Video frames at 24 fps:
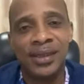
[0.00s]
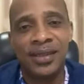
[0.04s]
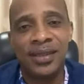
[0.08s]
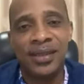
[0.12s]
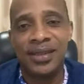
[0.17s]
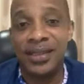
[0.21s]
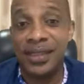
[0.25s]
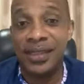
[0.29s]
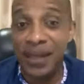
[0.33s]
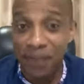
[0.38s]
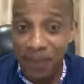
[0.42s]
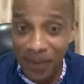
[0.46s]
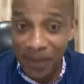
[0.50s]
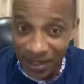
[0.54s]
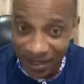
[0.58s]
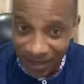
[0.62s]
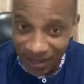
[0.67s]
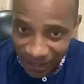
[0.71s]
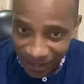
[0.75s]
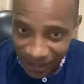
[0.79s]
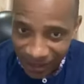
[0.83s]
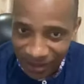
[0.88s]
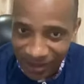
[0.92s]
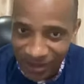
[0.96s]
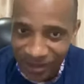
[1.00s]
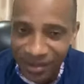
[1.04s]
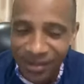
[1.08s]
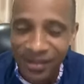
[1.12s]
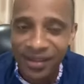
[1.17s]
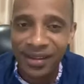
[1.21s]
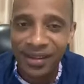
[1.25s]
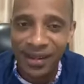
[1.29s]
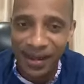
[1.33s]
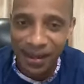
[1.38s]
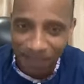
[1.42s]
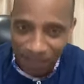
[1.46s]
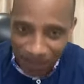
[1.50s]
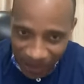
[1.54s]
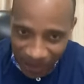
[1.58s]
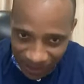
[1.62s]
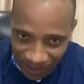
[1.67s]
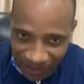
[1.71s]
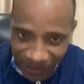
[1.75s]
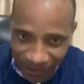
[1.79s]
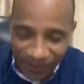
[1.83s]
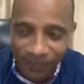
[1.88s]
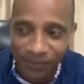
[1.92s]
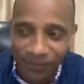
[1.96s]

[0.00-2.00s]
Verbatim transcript: Ce n'est pas ça, la Pâque.